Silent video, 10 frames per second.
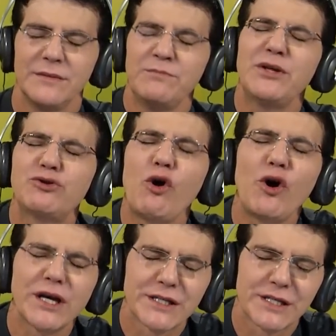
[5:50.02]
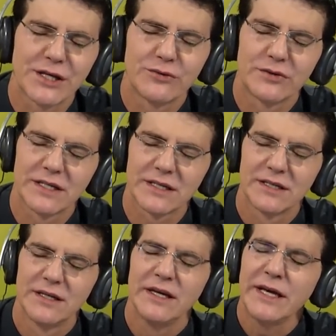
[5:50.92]
Me dói, Senhor,
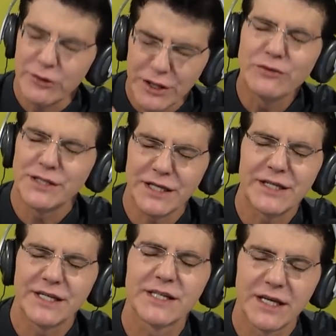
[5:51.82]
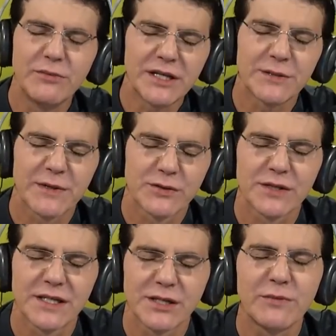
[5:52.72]
e eu tenho certeza que muitas pessoas
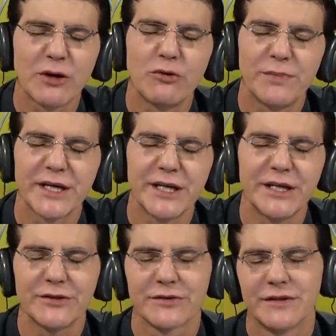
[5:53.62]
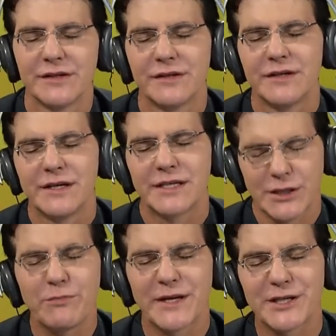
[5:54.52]
que estão me acompanhando
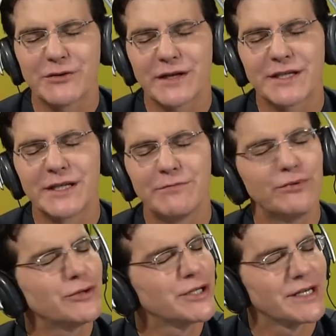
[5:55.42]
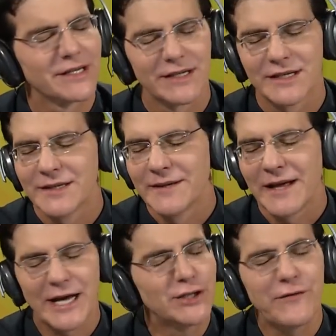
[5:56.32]
estão pensando assim: puxa,
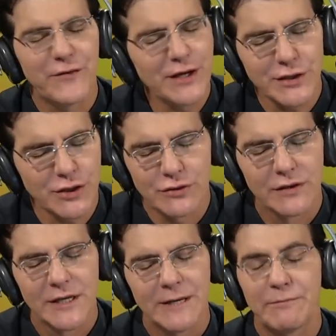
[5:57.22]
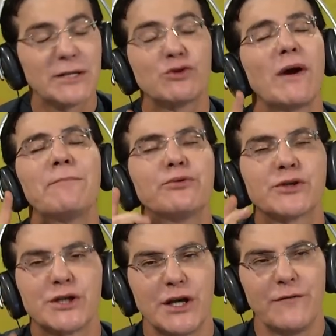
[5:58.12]
é difícil, mas não é
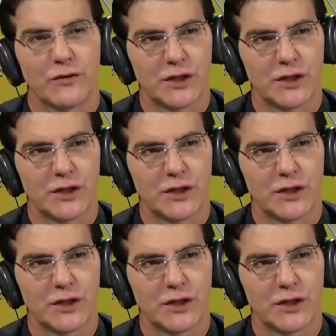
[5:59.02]
impossível.